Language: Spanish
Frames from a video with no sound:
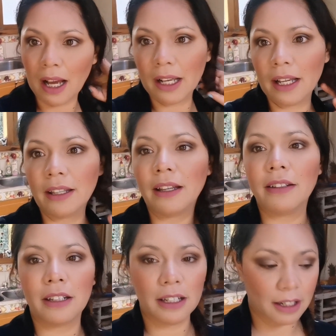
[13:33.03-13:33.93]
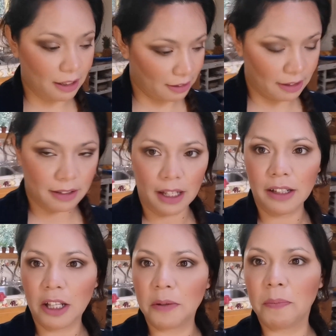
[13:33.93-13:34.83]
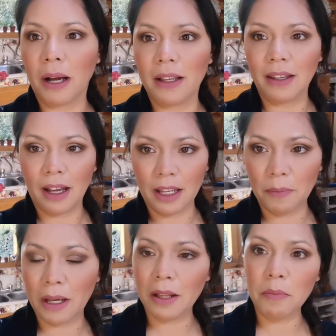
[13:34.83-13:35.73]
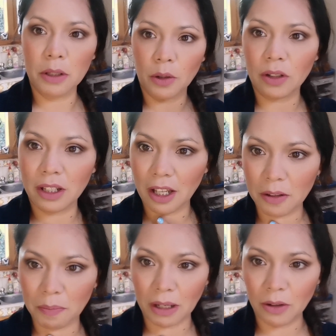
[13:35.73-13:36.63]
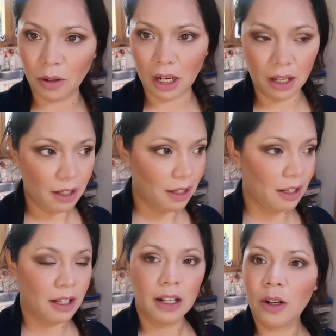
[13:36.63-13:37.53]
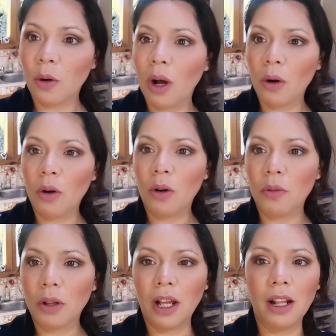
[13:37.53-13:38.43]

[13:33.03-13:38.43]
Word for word: aquellas chicas que sean de España y vean mi tortilla española, lo hago con,